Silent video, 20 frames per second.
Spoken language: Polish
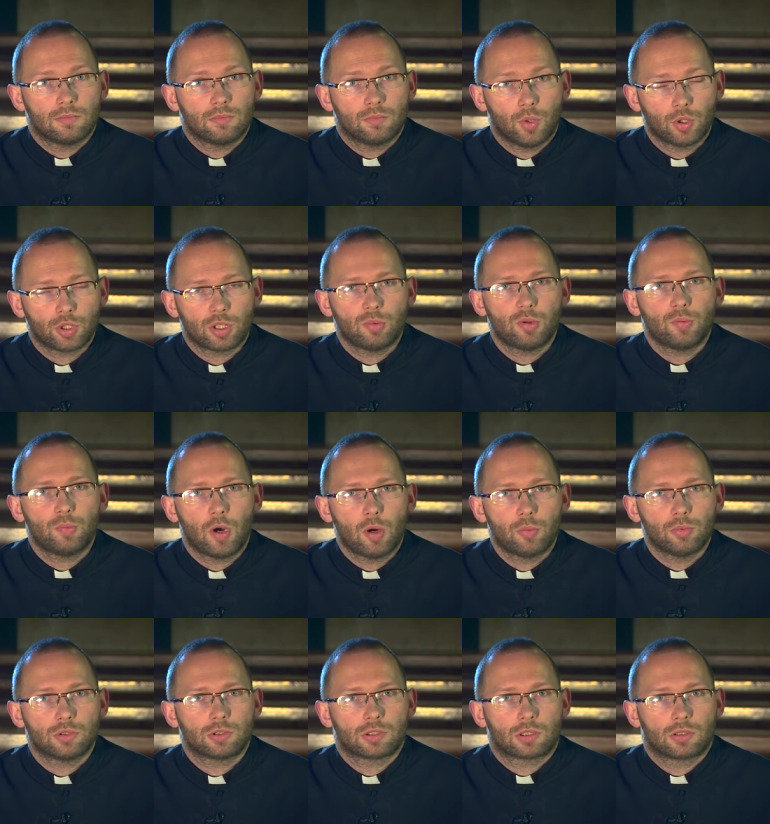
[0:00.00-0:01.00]
może mi
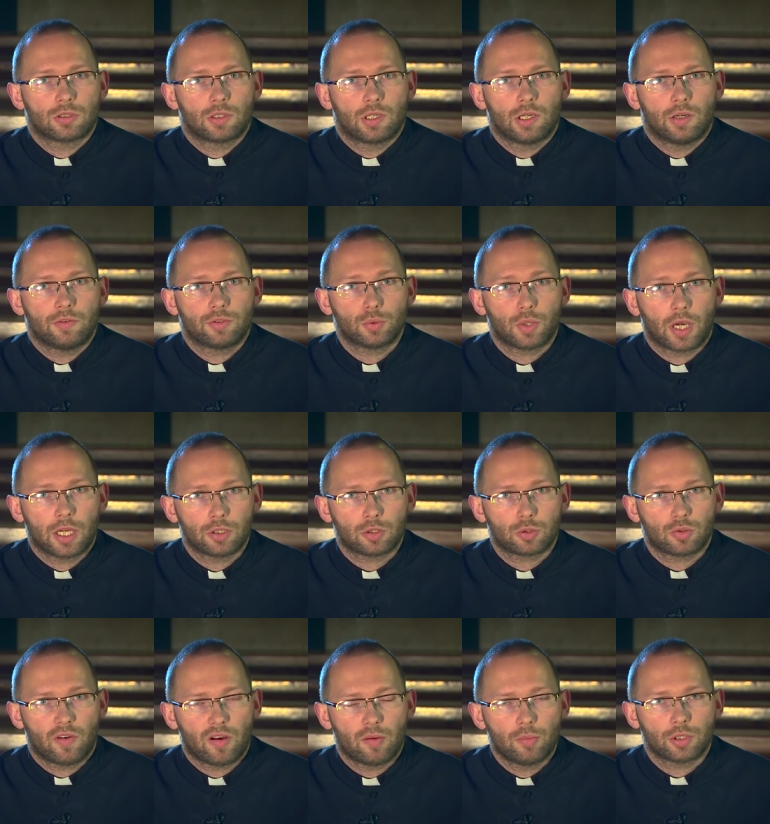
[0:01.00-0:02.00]
pomóc w słuchaniu
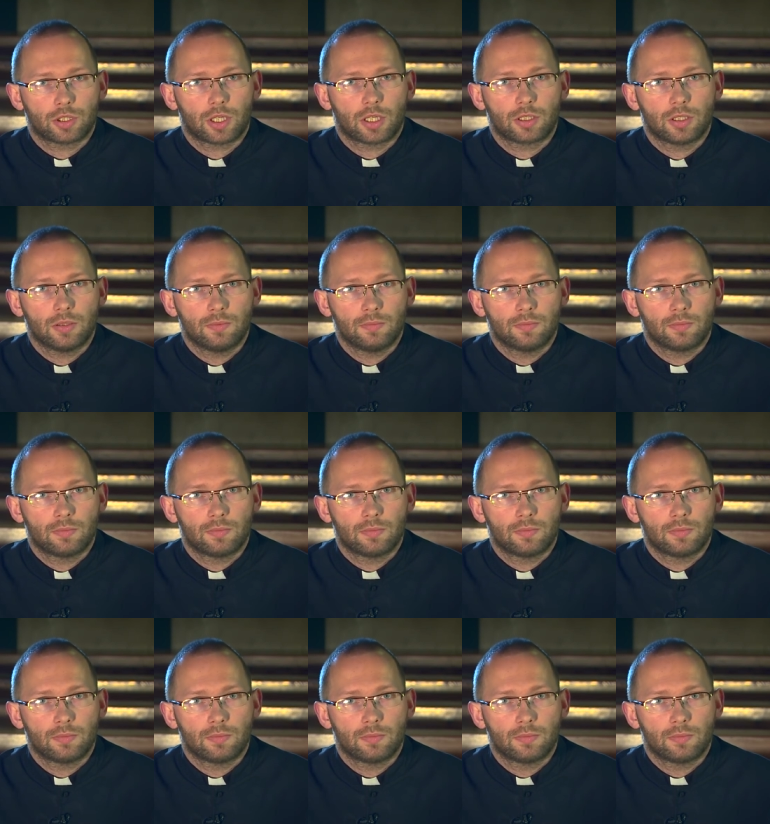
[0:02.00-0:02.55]
Słowa Bożego.